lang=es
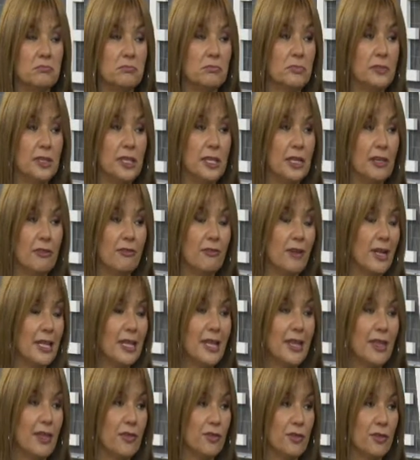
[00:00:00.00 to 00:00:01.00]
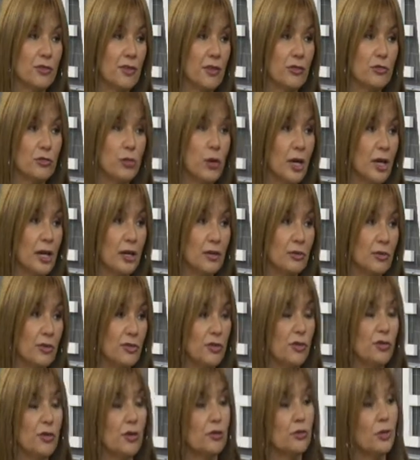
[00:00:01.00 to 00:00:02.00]
tiene falta de deseo sexual, un
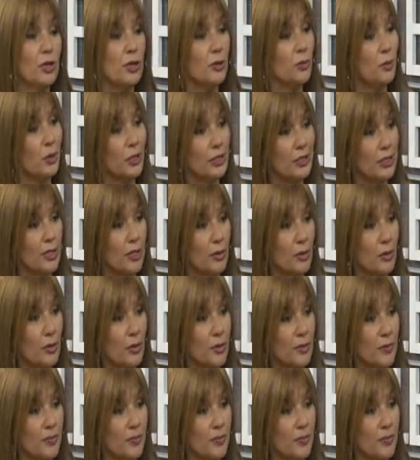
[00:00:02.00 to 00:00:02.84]
deseo sexual hipoactivo.